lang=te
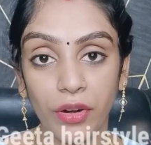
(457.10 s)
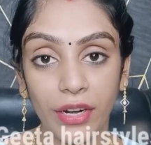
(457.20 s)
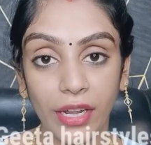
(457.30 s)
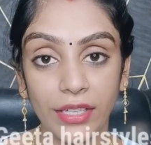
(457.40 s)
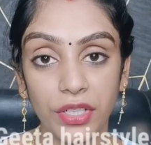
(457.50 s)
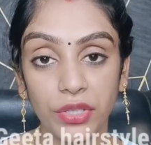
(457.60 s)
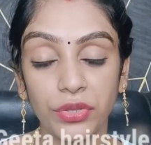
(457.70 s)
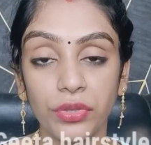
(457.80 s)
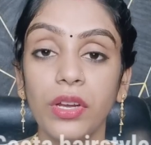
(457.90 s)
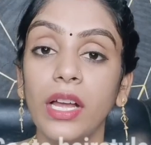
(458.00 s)
ట్రై చేయొచ్చు
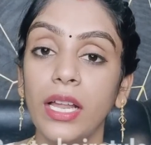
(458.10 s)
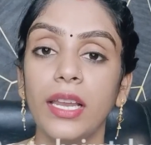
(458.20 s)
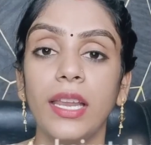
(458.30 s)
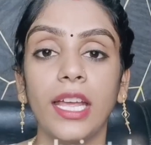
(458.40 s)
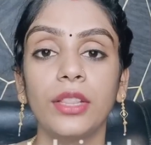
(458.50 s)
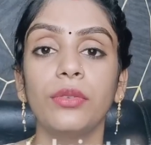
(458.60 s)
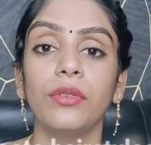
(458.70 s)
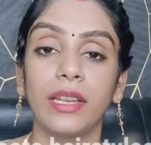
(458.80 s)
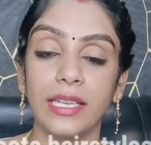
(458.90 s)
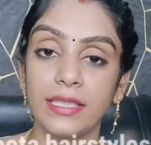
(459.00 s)
లేదు
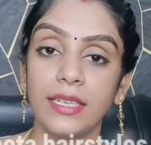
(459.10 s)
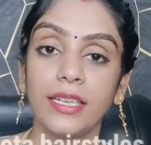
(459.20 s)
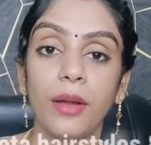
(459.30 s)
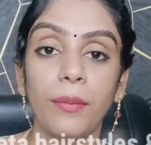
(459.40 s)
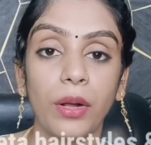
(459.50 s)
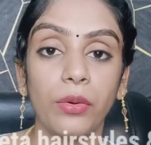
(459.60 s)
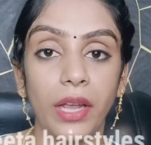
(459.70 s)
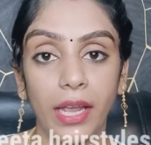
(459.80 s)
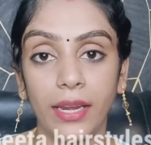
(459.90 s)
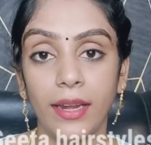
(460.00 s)
రీసెంట్గా మాకు
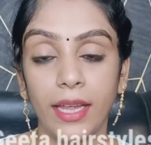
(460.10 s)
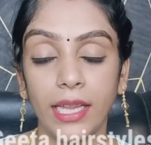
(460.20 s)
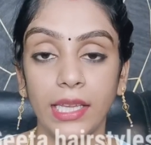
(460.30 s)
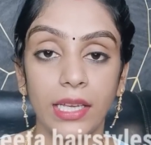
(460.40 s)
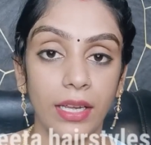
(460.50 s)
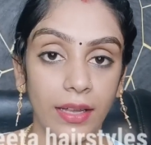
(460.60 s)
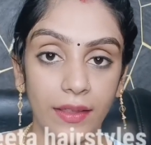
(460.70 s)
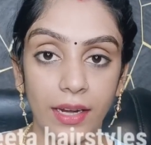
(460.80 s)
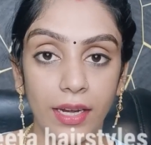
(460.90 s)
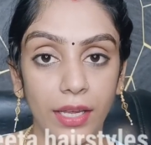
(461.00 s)
హెయిర్ అనేది
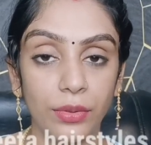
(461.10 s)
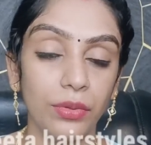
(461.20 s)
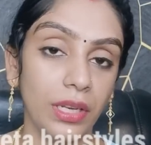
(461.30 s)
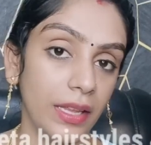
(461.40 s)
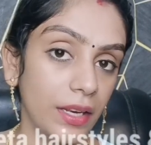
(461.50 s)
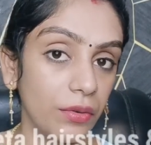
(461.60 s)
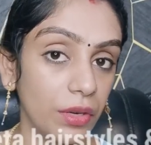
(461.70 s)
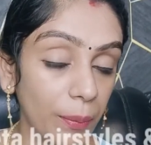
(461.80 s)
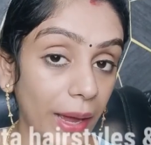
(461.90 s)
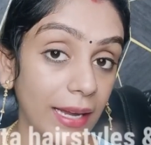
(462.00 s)
ఎదర్ లేదు లేదనుకుంటే
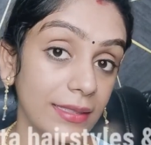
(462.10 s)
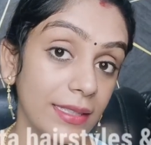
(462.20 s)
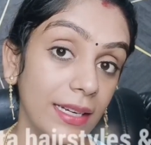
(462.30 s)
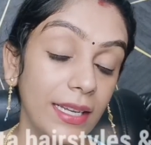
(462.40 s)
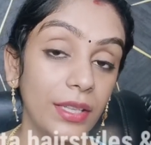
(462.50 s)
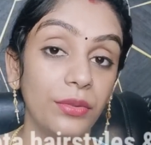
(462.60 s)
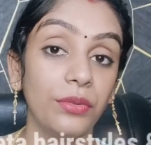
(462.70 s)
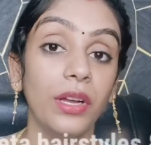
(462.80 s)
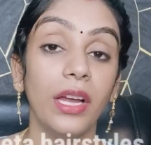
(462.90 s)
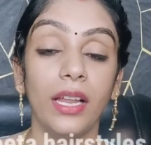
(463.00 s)
బ్యాక్ సైడ్ లేదు
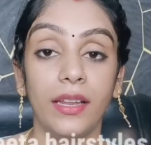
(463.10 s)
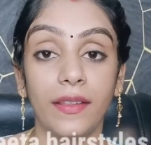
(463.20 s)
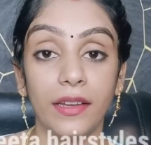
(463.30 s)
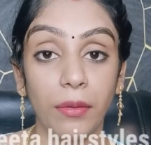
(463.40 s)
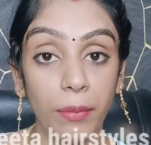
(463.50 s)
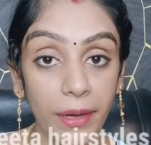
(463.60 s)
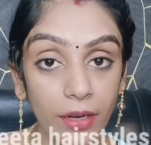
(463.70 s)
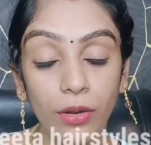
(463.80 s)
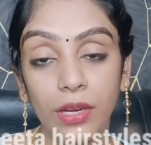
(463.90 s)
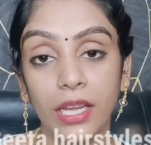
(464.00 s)
లేదంటే
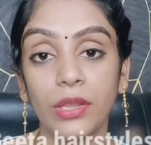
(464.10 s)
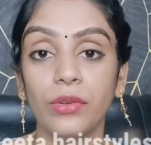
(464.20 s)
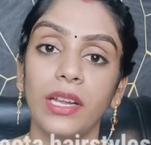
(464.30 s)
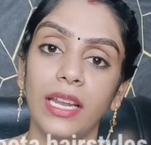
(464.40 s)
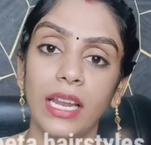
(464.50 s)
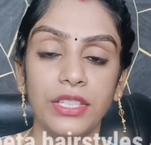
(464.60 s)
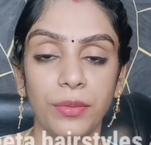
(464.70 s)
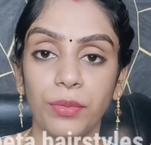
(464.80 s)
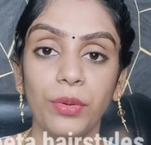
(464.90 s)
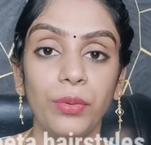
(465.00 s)
మిడిల్లో లేదు ఇలా
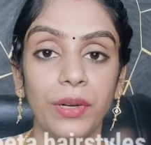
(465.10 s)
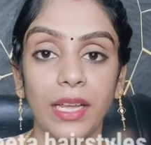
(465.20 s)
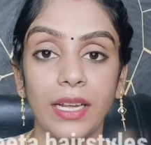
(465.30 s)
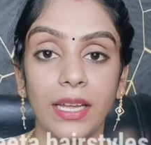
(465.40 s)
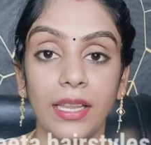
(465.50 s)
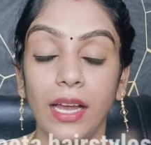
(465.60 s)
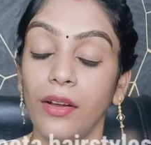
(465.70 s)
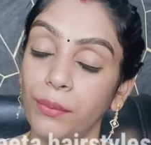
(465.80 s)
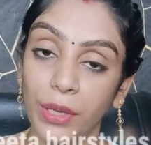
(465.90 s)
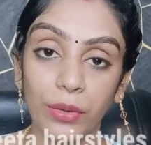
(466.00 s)
చెప్తూ ఉంటారు కదా
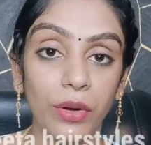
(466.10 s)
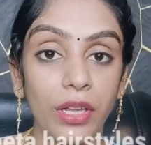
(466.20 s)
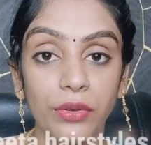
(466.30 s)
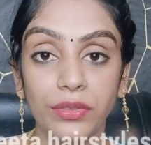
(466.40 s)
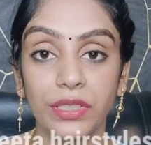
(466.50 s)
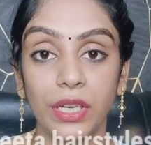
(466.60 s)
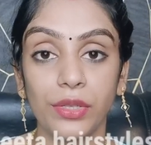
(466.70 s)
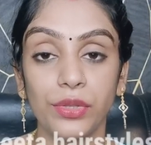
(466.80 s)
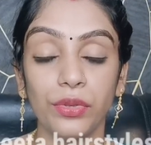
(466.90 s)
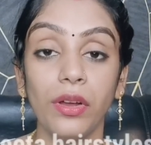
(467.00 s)
మీరు కూడా యూస్
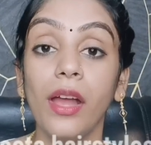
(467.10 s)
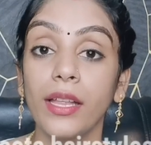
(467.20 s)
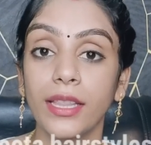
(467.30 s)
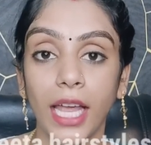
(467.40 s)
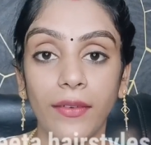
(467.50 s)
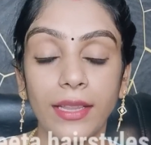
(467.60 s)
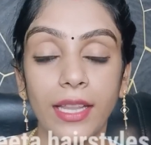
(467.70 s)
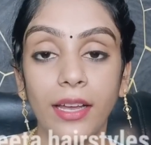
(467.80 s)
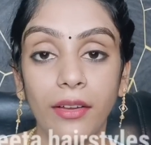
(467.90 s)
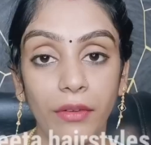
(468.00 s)
చేయొచ్చు తర్వాత
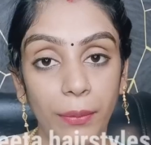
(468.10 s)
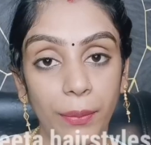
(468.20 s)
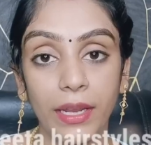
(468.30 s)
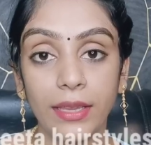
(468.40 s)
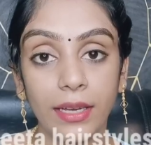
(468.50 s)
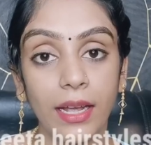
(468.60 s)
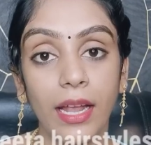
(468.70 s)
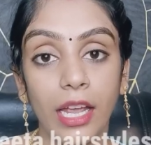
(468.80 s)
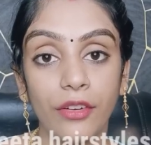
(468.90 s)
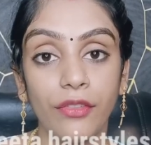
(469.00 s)
విపరీతంగా
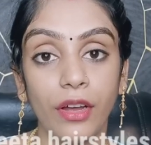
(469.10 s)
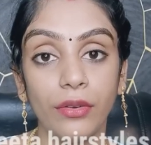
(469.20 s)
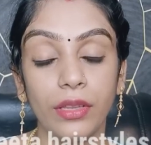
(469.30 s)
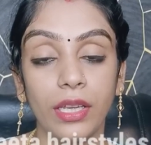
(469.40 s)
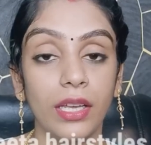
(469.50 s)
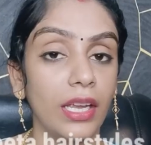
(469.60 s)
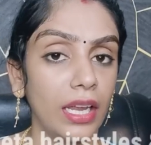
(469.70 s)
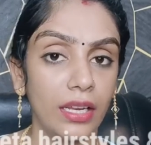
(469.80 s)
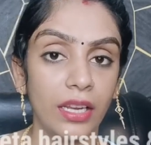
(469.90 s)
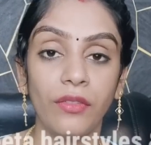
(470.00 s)
హెయిర్ ఫాల్ ఉంది
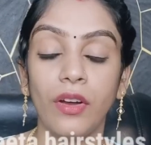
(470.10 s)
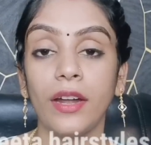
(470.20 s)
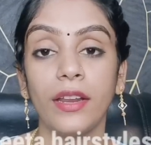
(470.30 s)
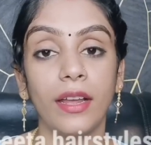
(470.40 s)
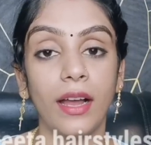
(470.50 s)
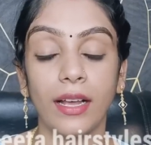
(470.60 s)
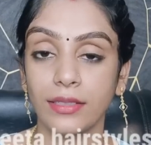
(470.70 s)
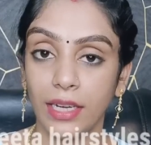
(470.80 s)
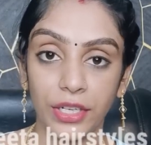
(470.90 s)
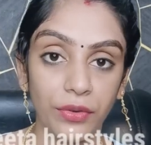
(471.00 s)
ఎన్ని వాడినా అసలు
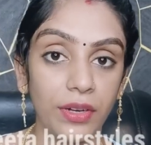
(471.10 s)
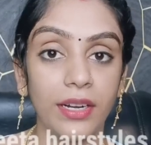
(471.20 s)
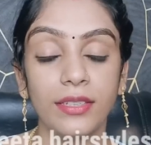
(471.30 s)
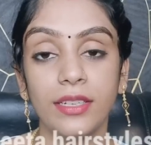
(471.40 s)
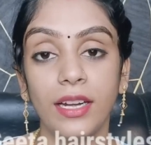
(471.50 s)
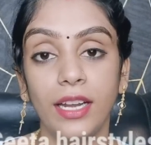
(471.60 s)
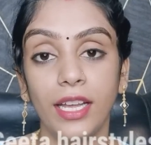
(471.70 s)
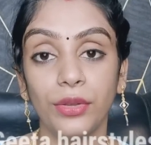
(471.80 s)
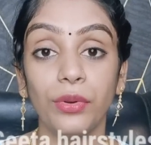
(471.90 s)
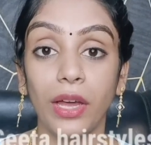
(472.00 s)
ఎటువంటి రిజల్ట్
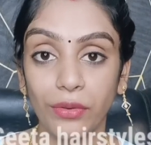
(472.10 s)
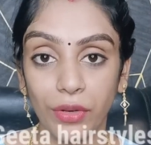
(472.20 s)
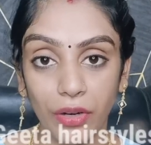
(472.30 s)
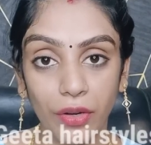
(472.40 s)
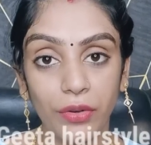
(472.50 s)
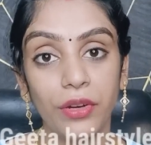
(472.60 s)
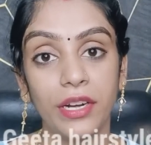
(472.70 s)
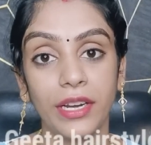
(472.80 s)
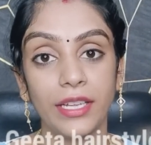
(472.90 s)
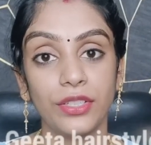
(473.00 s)
లేదు అనుకున్న వాళ్ళు కూడా
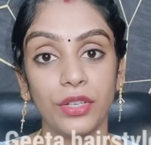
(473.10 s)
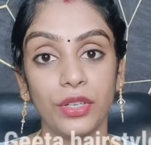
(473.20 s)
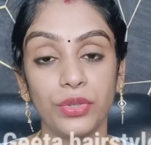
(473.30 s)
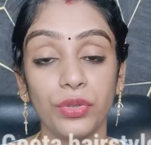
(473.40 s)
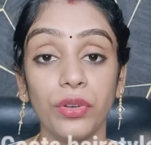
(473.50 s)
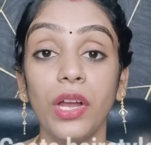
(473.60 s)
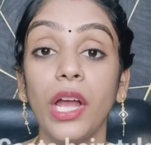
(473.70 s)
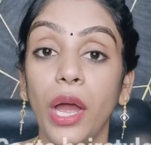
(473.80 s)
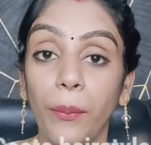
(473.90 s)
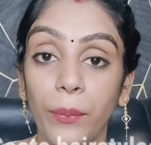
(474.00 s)
ట్రై చేయొచ్చు
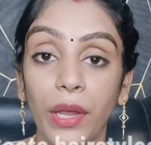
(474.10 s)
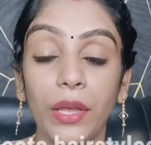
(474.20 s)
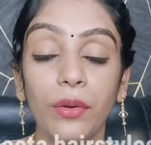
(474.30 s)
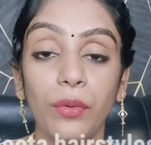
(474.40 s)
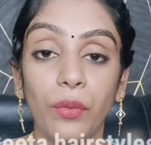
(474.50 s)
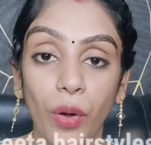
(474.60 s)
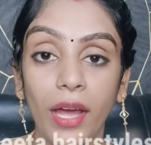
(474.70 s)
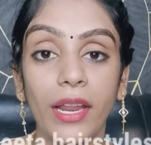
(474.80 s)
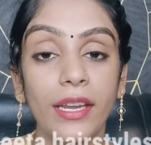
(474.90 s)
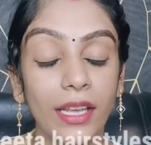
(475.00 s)
మీరు
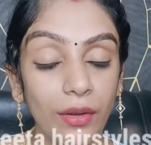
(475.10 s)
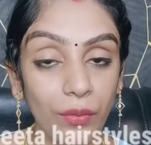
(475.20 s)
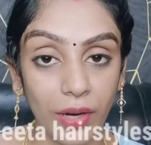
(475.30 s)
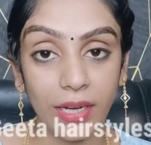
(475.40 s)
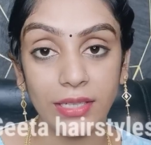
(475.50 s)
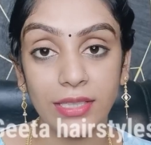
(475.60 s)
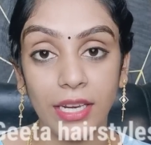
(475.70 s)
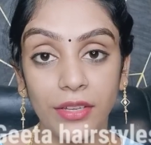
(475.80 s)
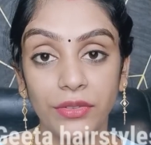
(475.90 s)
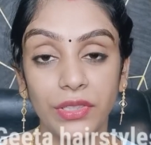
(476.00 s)
వారానికి ఒక్కసారి
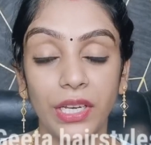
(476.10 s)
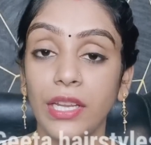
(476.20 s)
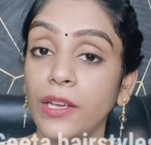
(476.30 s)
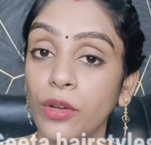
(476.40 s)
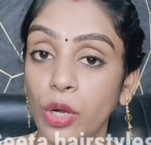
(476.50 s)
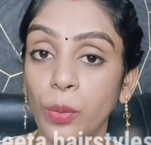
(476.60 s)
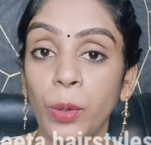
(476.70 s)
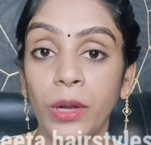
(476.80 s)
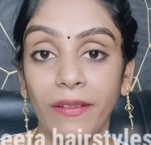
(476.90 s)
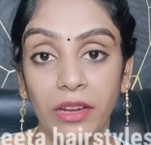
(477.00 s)
యూస్ చేయండి ఇంకొక
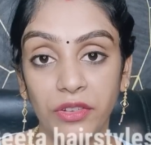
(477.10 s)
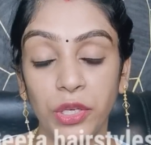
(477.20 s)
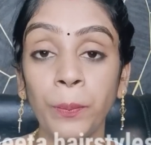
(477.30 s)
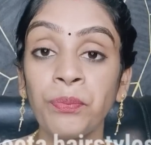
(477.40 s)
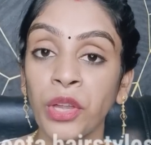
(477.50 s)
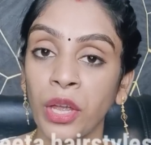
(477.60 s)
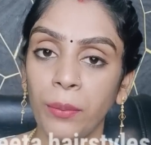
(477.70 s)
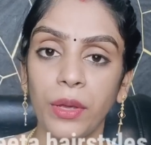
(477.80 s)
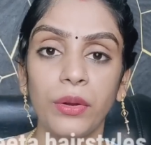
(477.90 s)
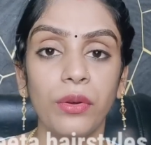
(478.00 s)
ముఖ్యమైన విషయం
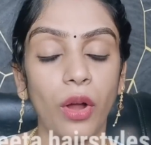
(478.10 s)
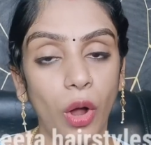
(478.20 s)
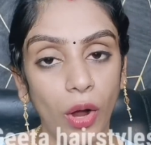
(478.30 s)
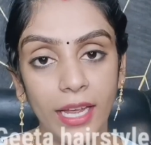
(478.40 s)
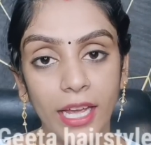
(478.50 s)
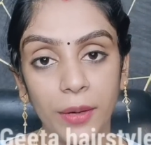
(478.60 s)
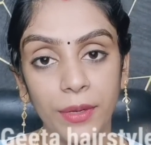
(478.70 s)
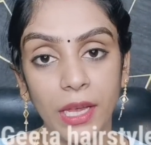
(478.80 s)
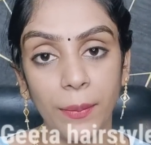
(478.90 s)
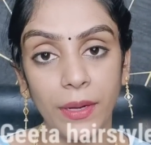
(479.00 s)
మీరు ఆయిల్ హెయిర్ హెయిర్ మీద
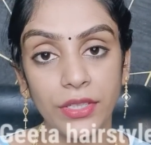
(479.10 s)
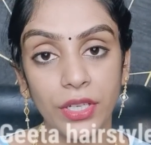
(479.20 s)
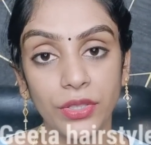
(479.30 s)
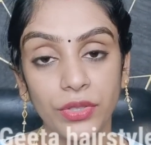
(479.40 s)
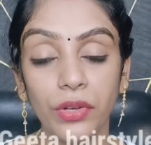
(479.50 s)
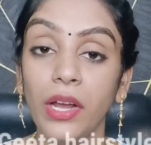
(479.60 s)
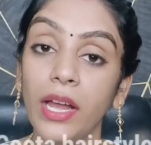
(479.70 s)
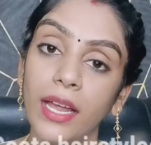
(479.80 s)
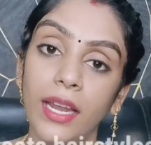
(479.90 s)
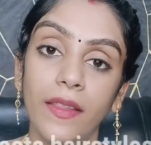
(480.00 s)
అప్లై చేయొచ్చు
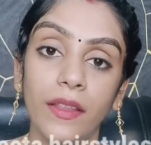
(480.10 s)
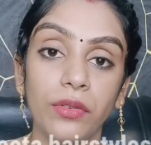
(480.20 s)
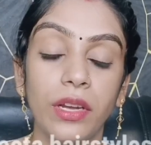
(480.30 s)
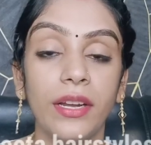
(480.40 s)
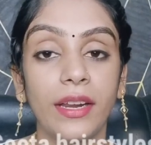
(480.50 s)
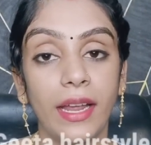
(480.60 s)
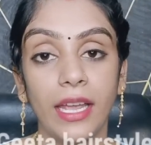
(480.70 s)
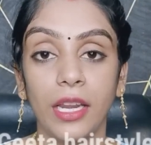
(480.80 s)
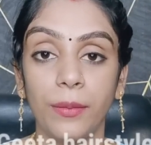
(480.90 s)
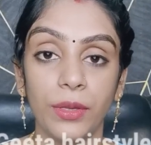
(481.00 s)
లేదనుకుంటే డ్రై
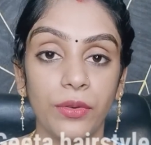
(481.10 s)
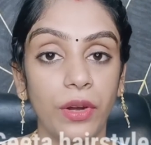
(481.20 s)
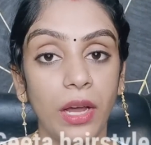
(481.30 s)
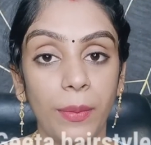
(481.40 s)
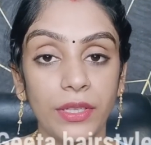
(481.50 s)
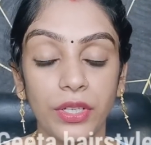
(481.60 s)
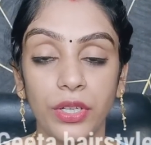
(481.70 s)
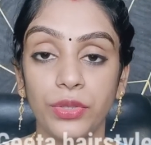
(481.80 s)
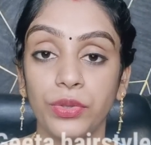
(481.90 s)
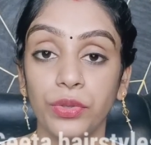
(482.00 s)
హెయిర్ మీద కూడా అప్లై
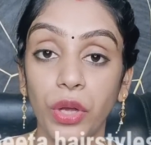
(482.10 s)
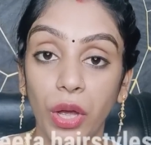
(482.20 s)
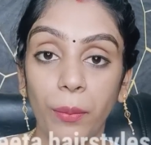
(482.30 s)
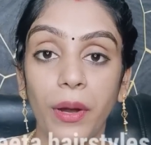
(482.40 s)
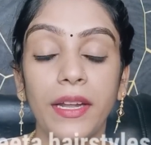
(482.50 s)
చేయొచ్చు బట్